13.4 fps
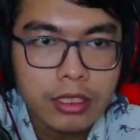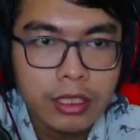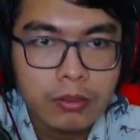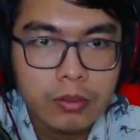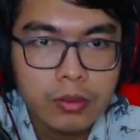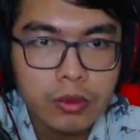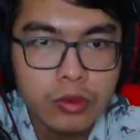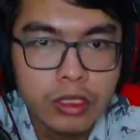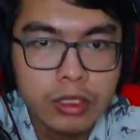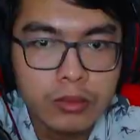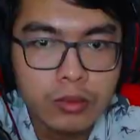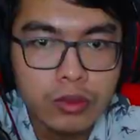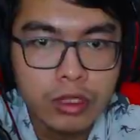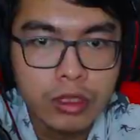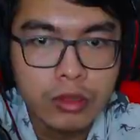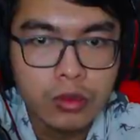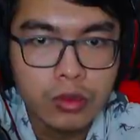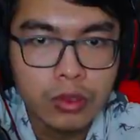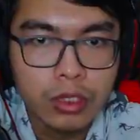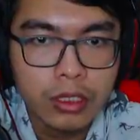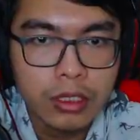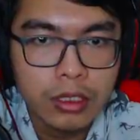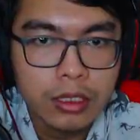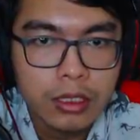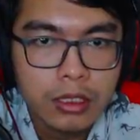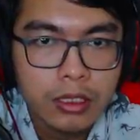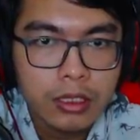sembunyi-sembunyi dulu nih
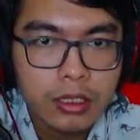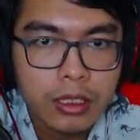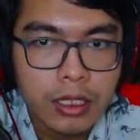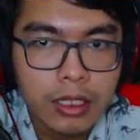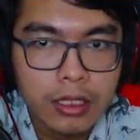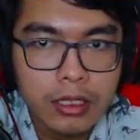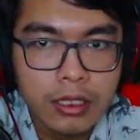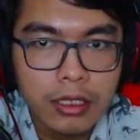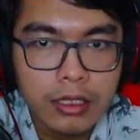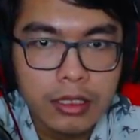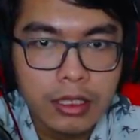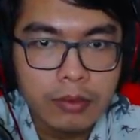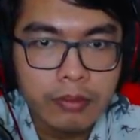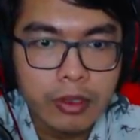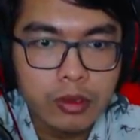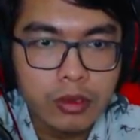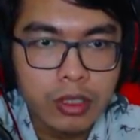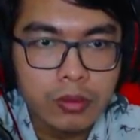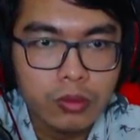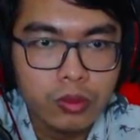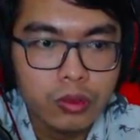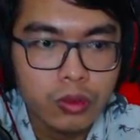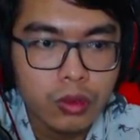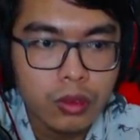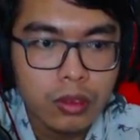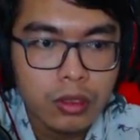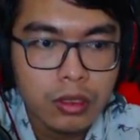karena ada pasukan musuh
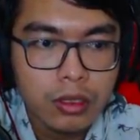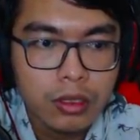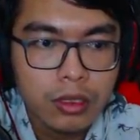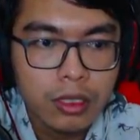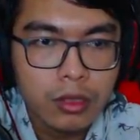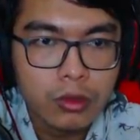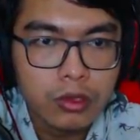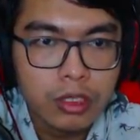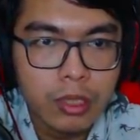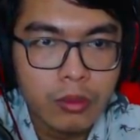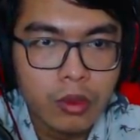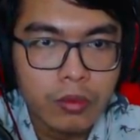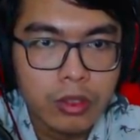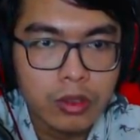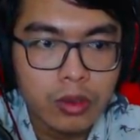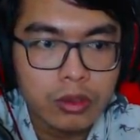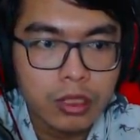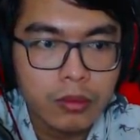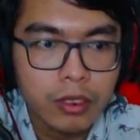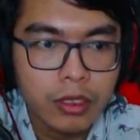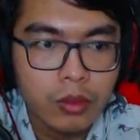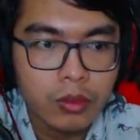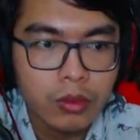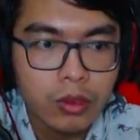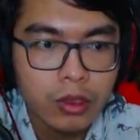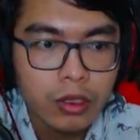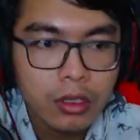aku tidak mau bentrok terlebih dahulu